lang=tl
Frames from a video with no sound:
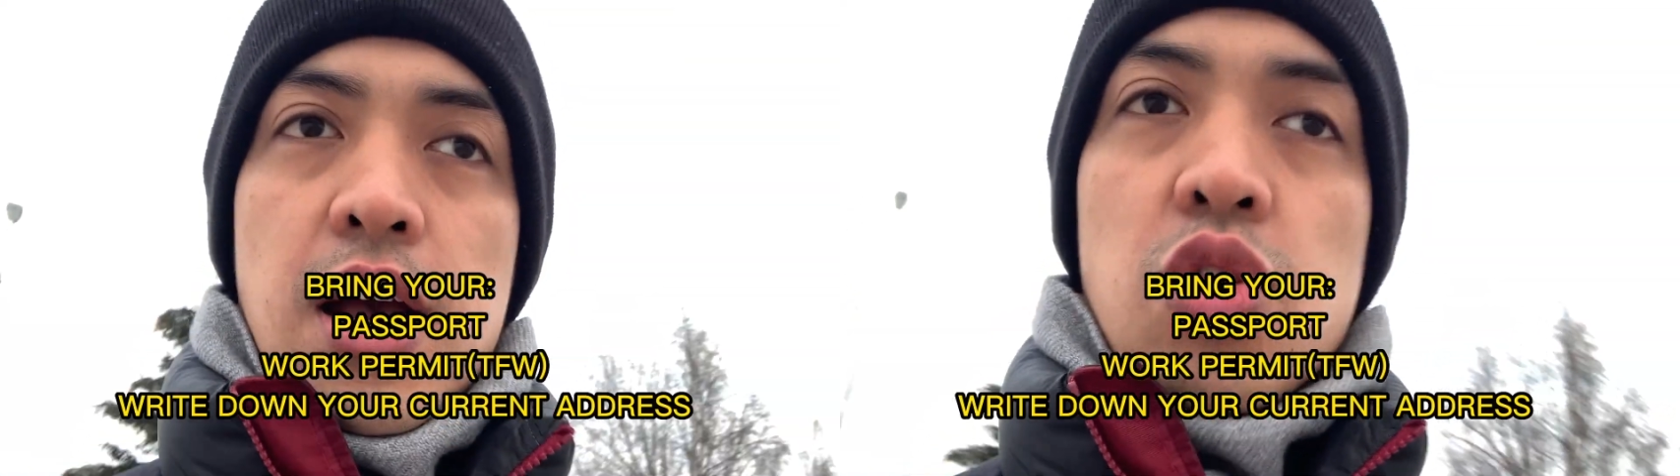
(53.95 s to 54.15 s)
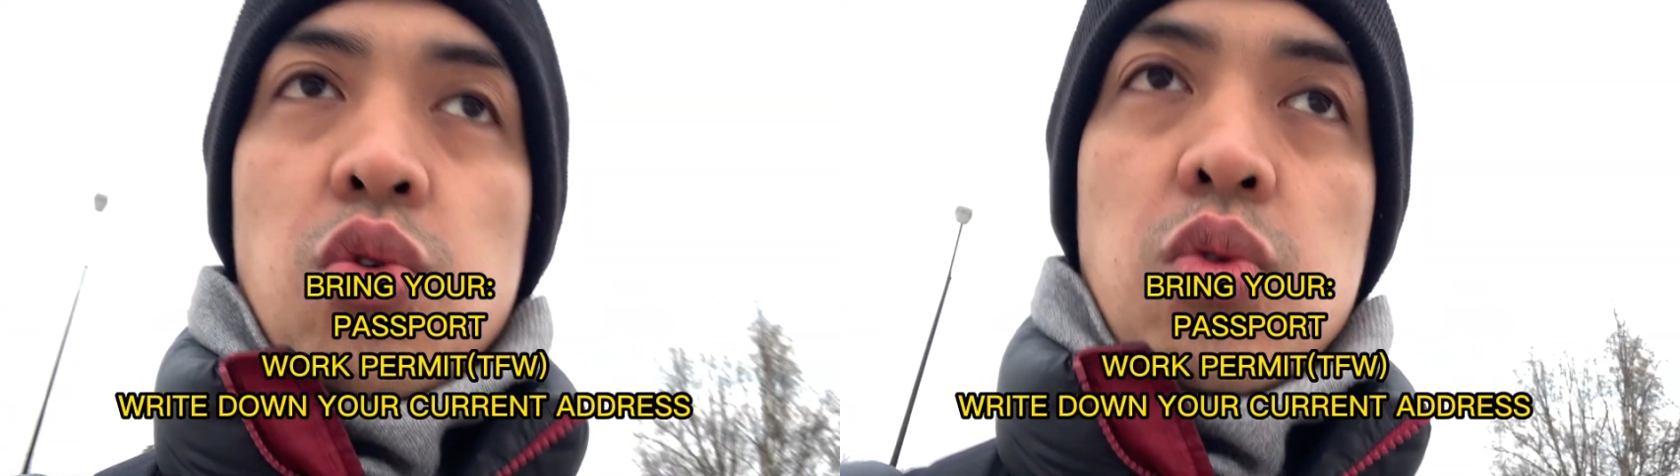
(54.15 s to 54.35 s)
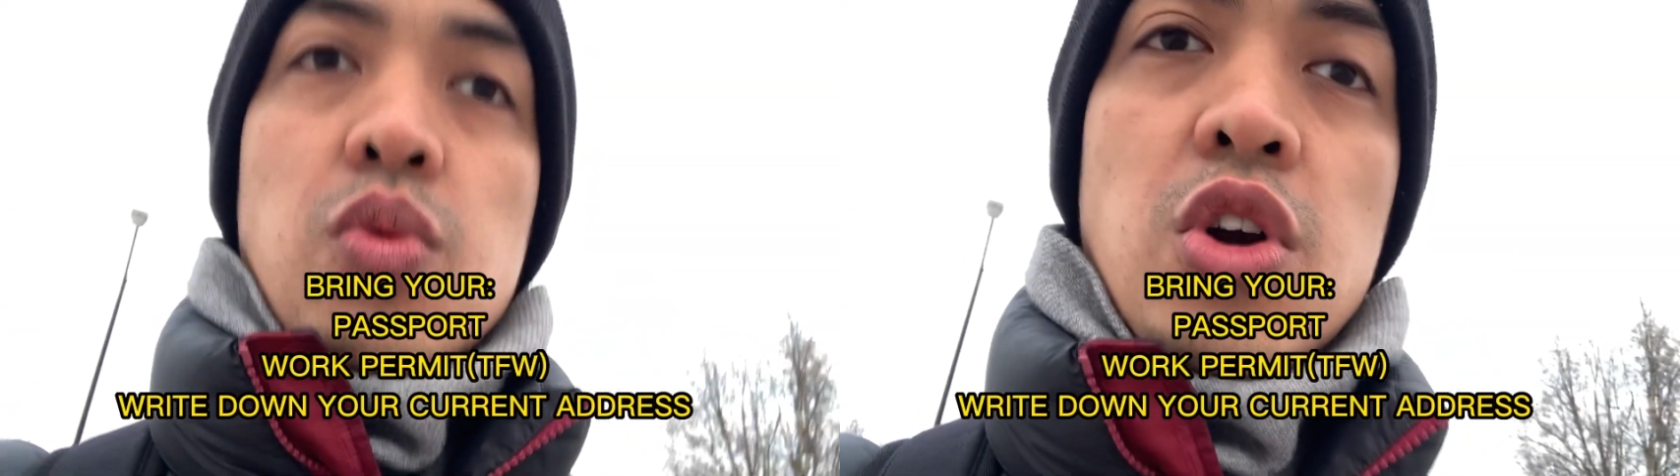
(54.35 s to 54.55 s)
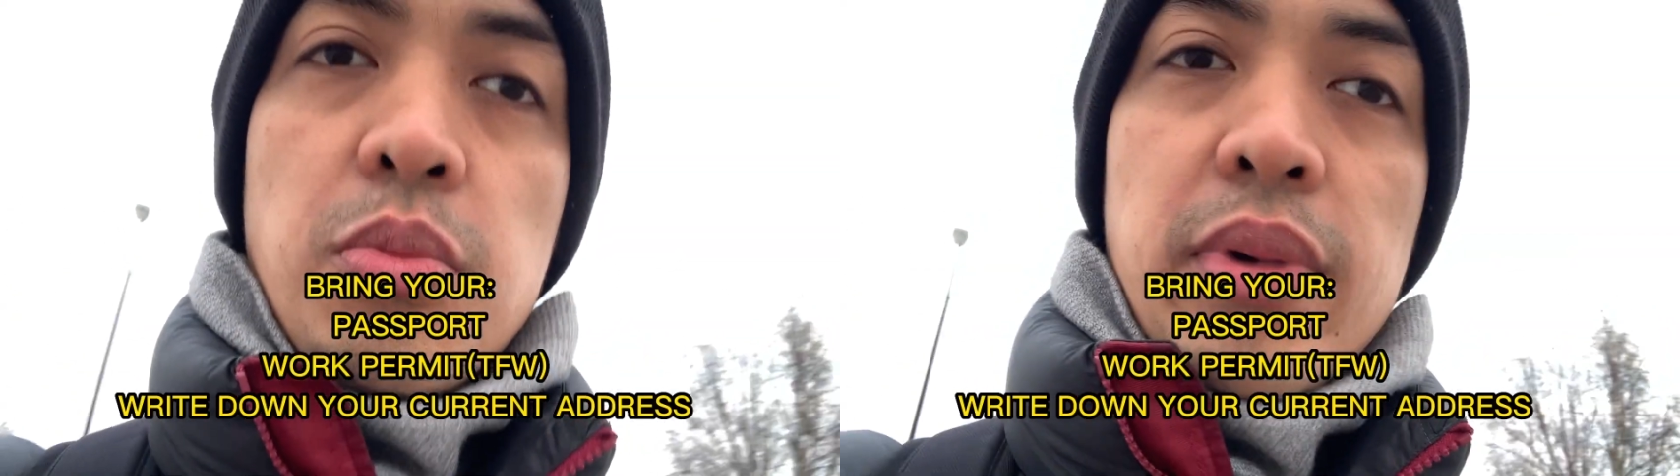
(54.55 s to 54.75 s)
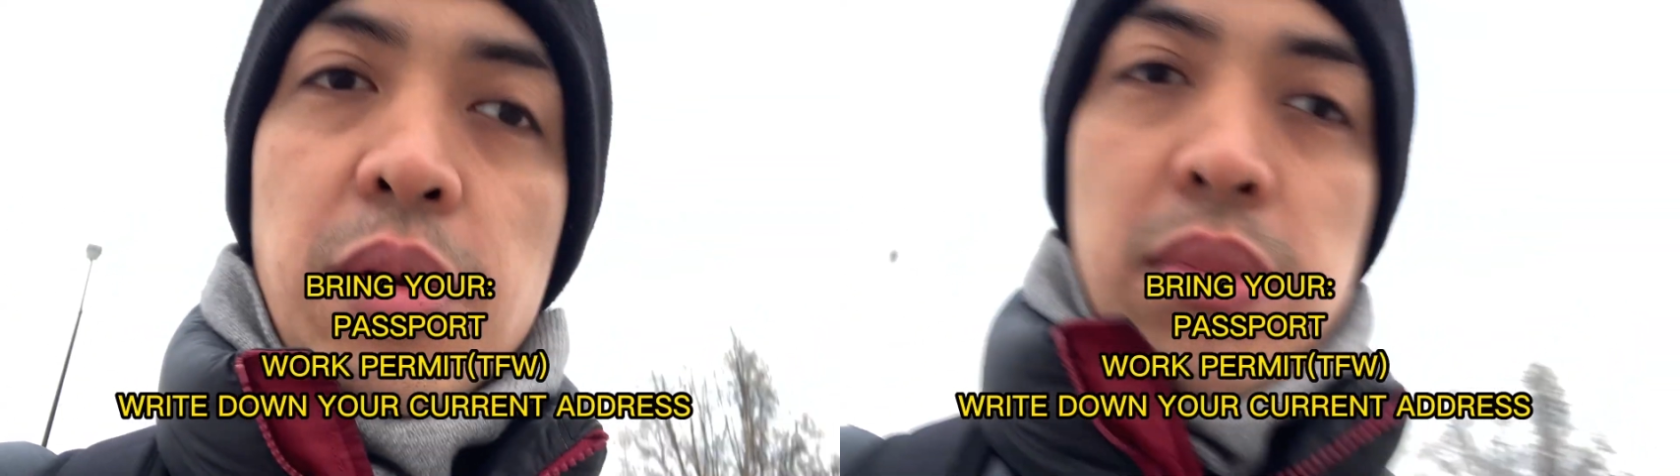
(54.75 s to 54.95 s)
yung work
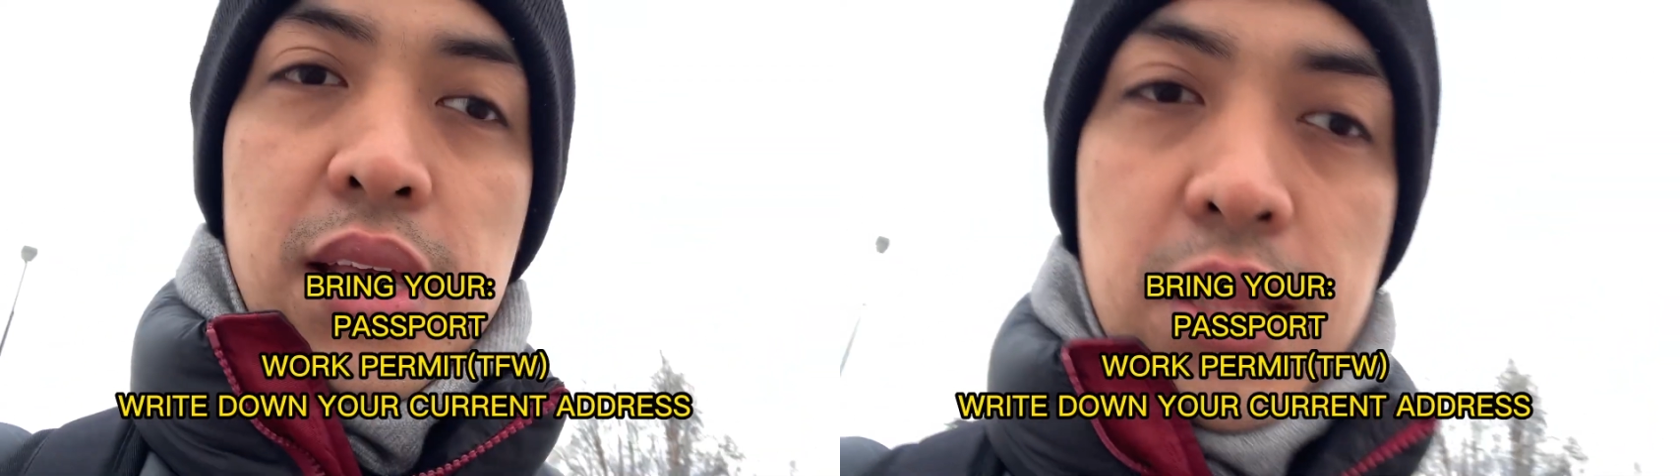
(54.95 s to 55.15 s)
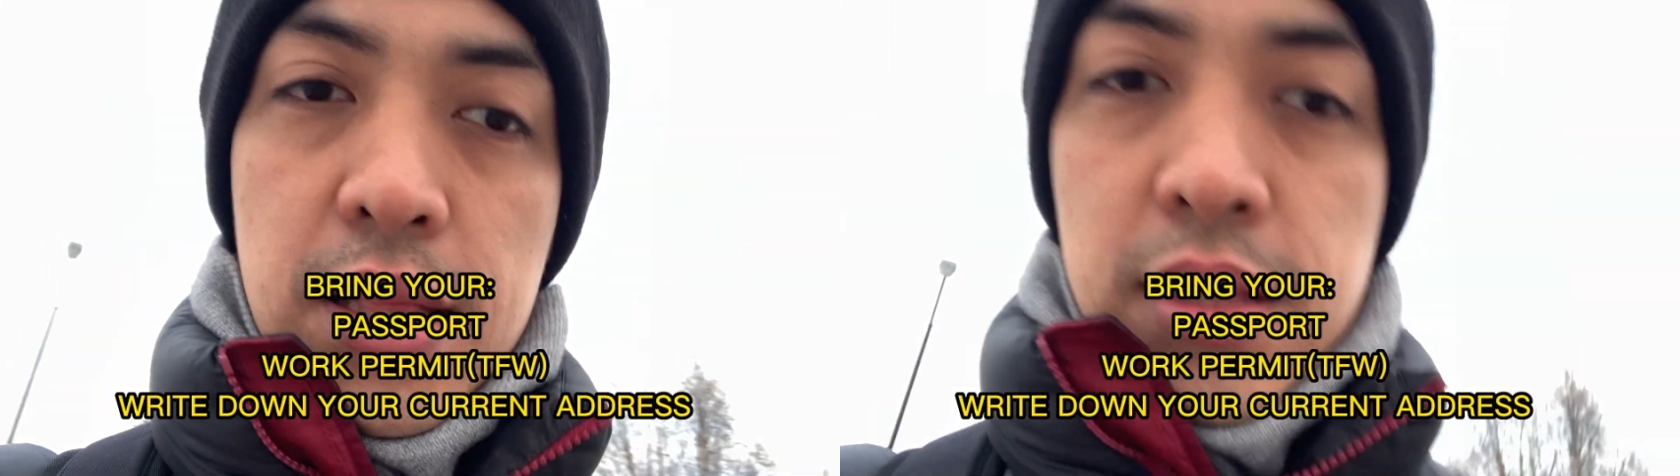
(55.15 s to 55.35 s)
permit